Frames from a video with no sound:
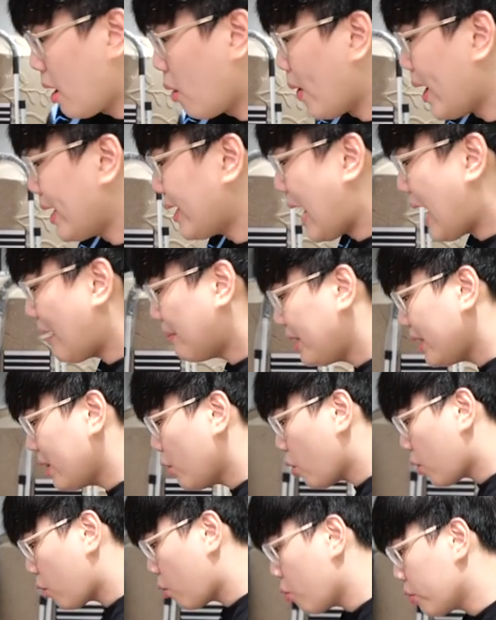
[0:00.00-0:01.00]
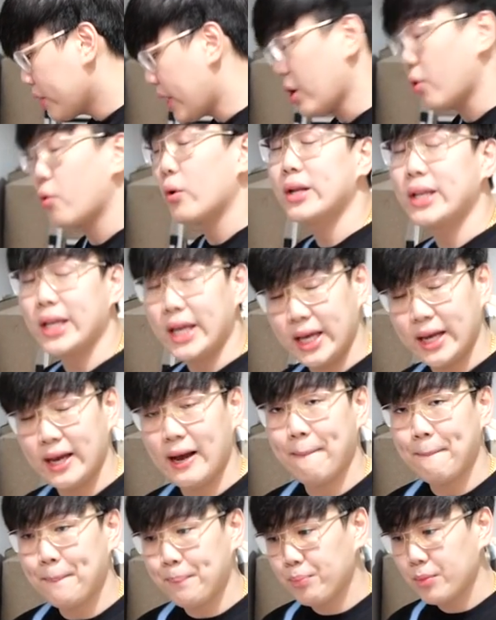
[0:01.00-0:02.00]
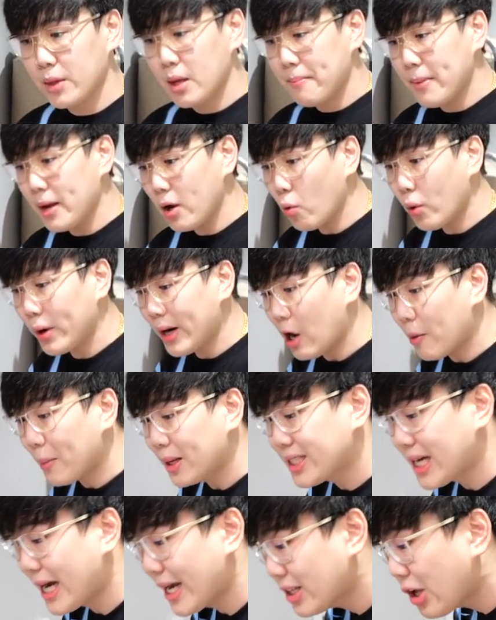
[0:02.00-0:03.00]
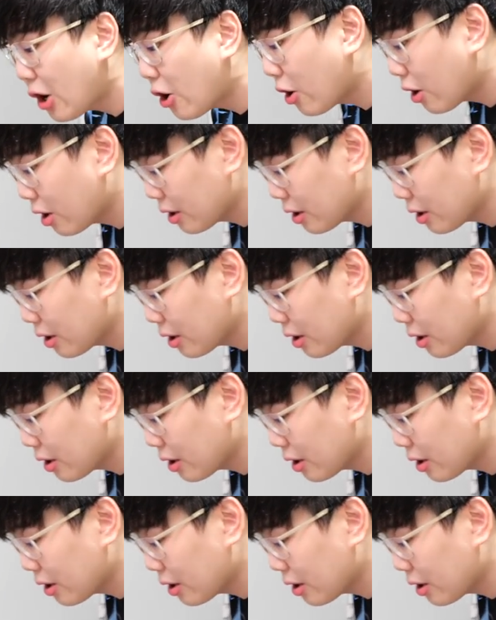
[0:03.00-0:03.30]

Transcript: ราะว่าน้ำที่ลวกกุ้งเนี่ยควรทิ้งครับไม่ควรเอามาใช้ต่อ